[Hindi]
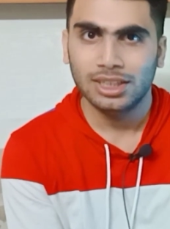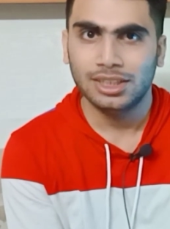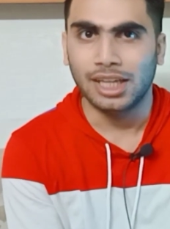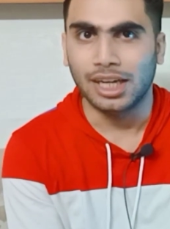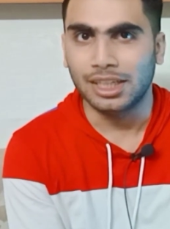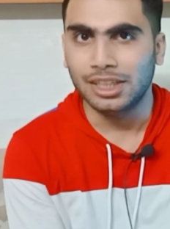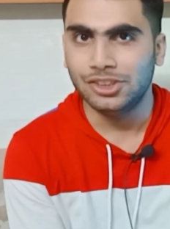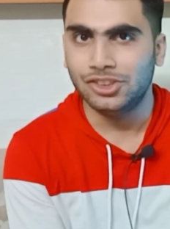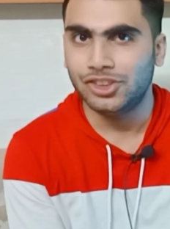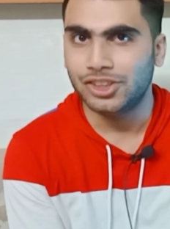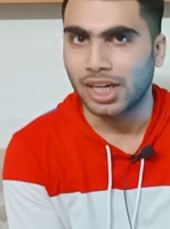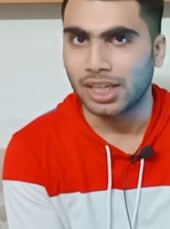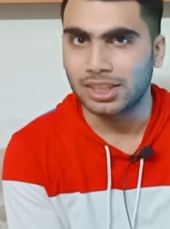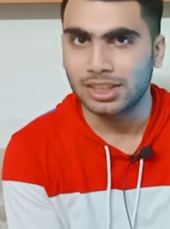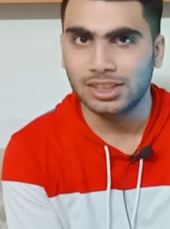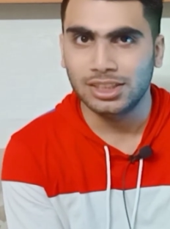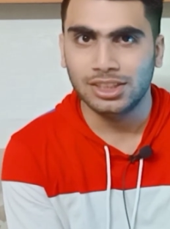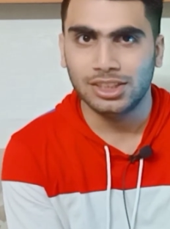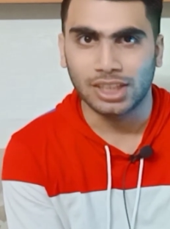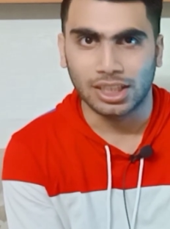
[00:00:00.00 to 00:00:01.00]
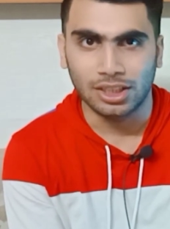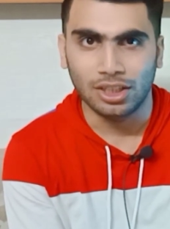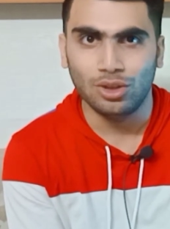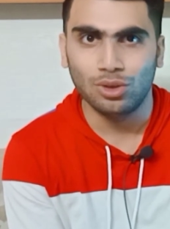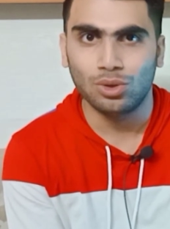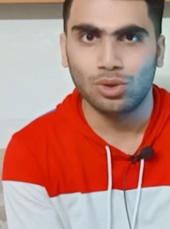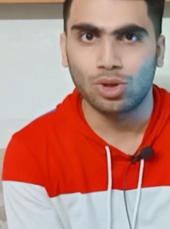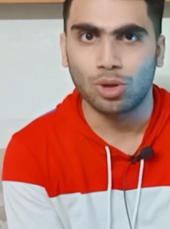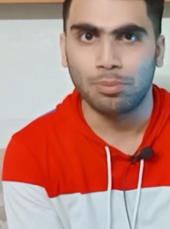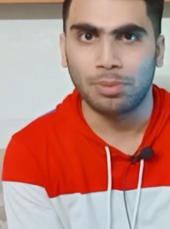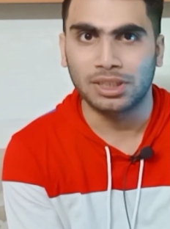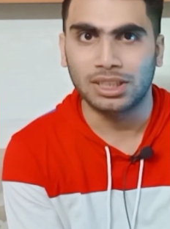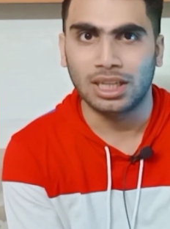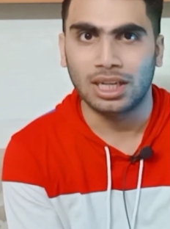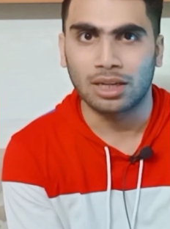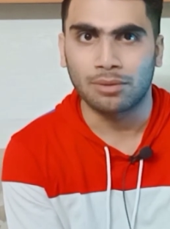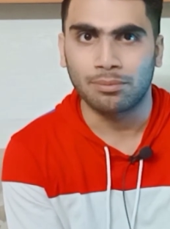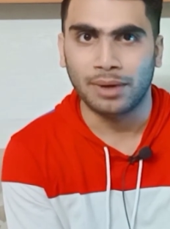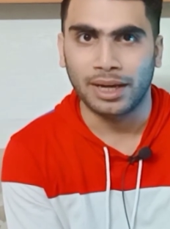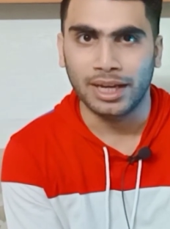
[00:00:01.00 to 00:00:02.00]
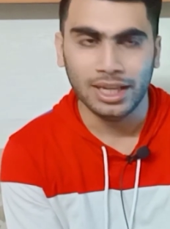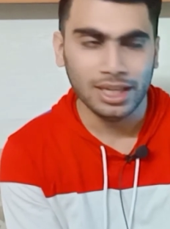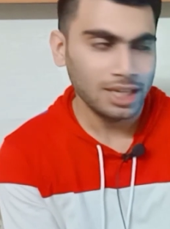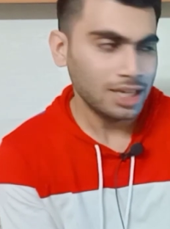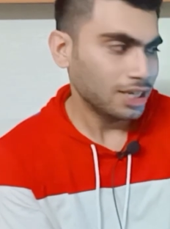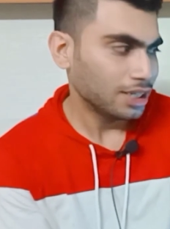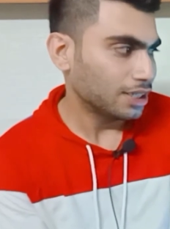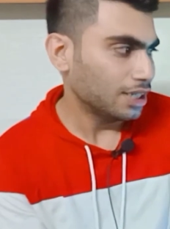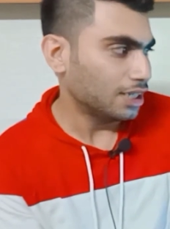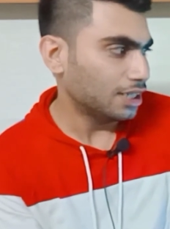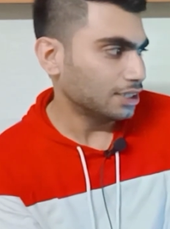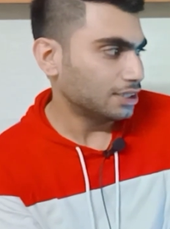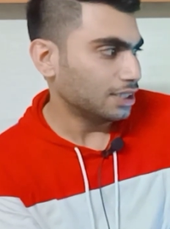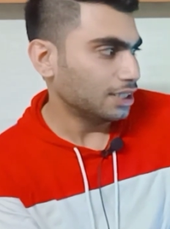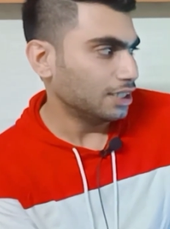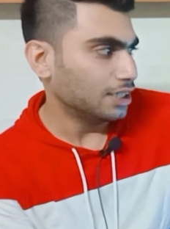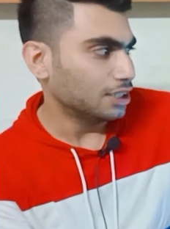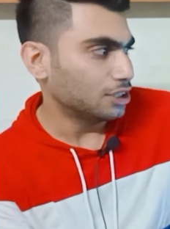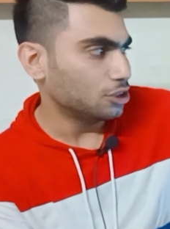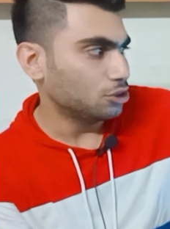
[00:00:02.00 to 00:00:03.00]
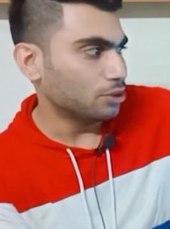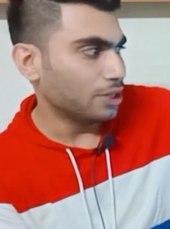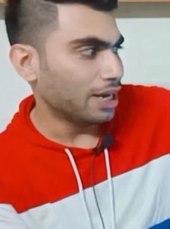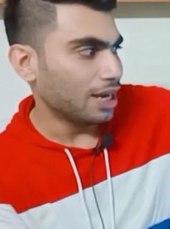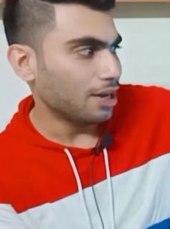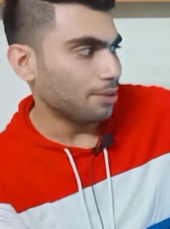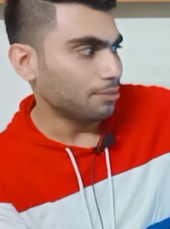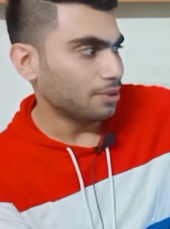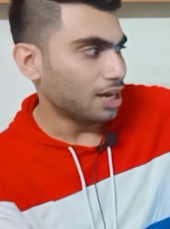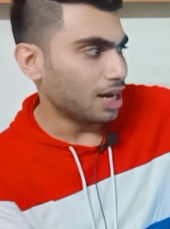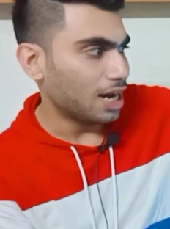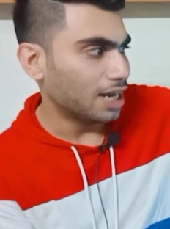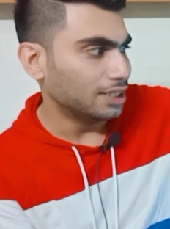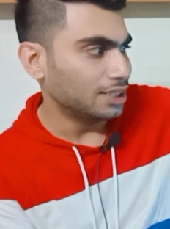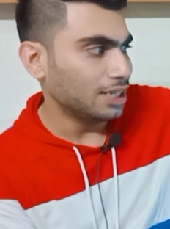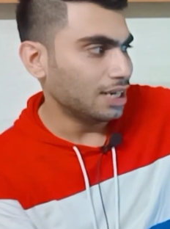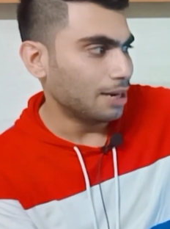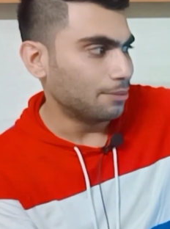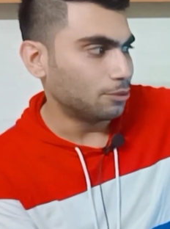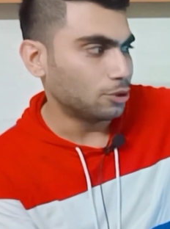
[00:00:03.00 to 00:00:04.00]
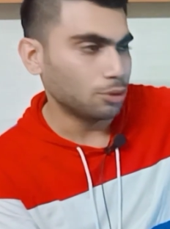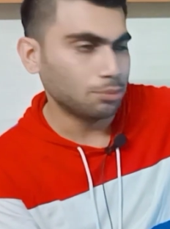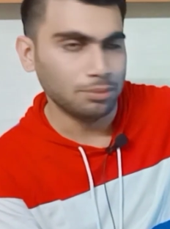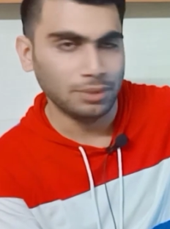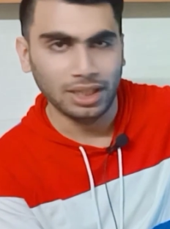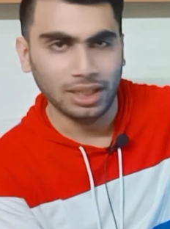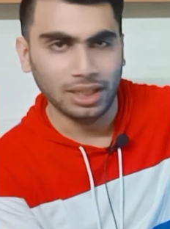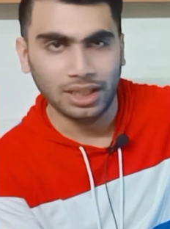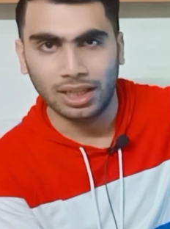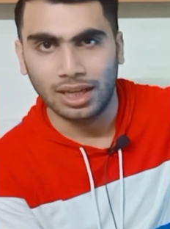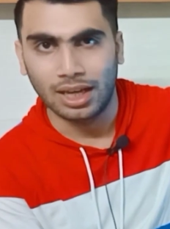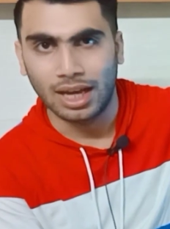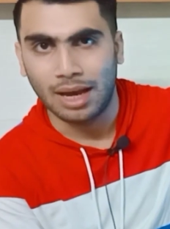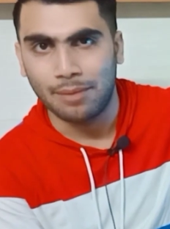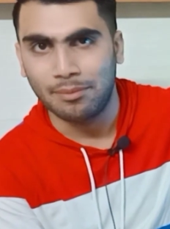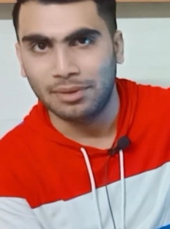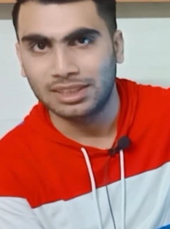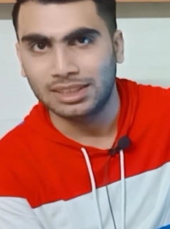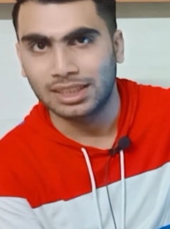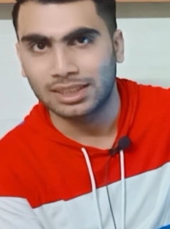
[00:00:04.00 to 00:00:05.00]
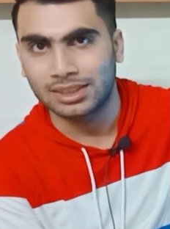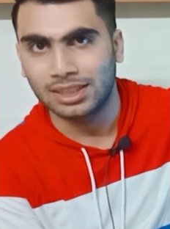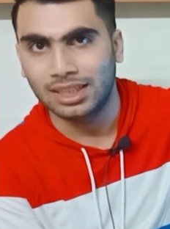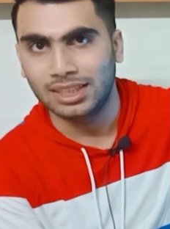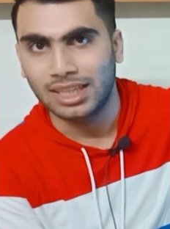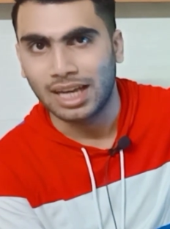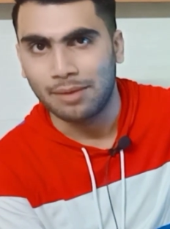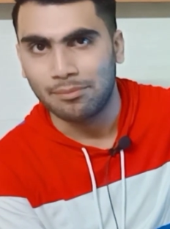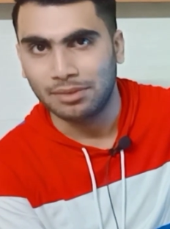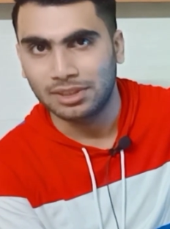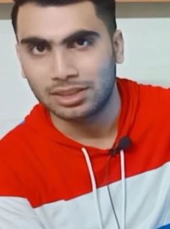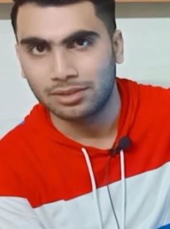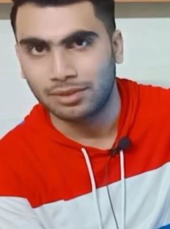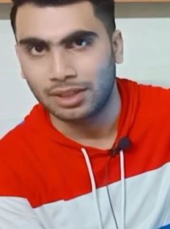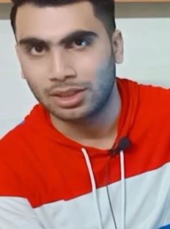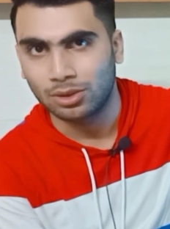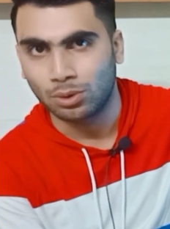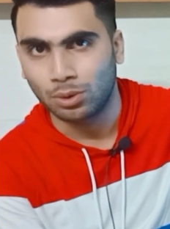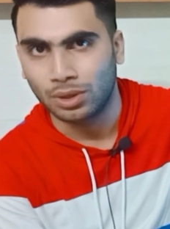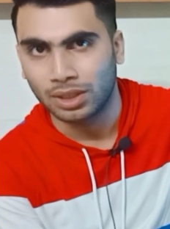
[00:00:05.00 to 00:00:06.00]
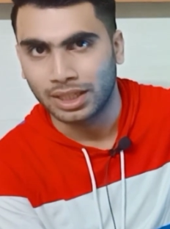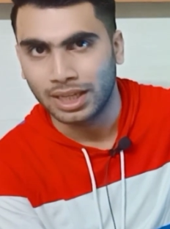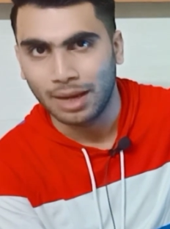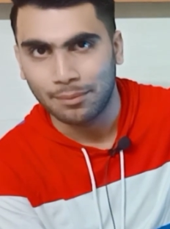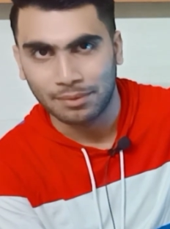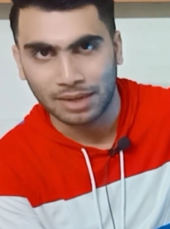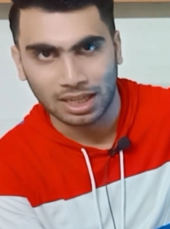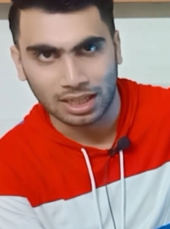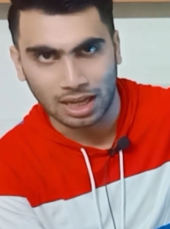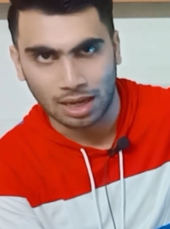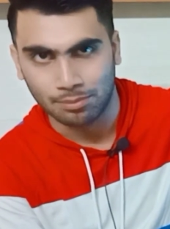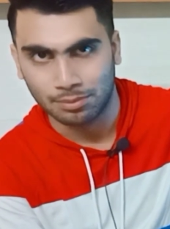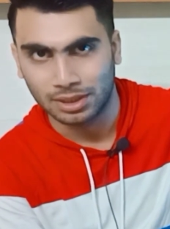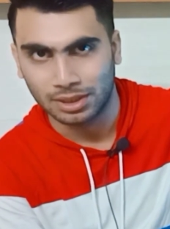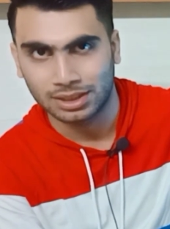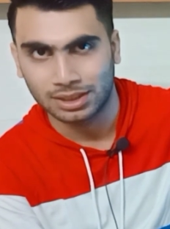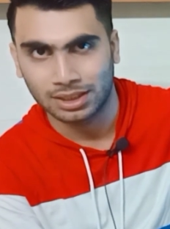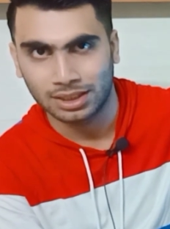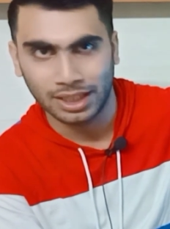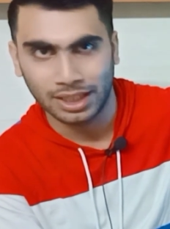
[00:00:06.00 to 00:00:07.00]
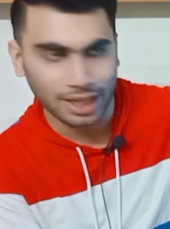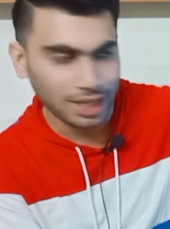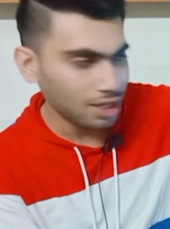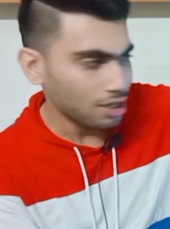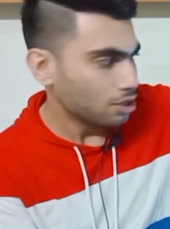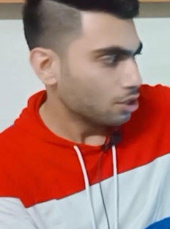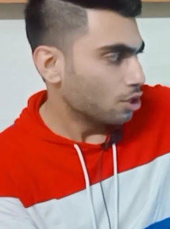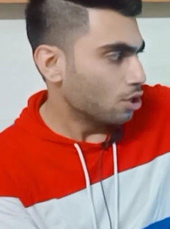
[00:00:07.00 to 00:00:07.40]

ताकि ज़्यादा से ज़्यादा लोगों को पता लग पाए कि किस तरीके से जो है हम आधे लैपटॉप में एम एस एक्सर या एम एस वर्ड खोल के अपना काम कर सकते हैं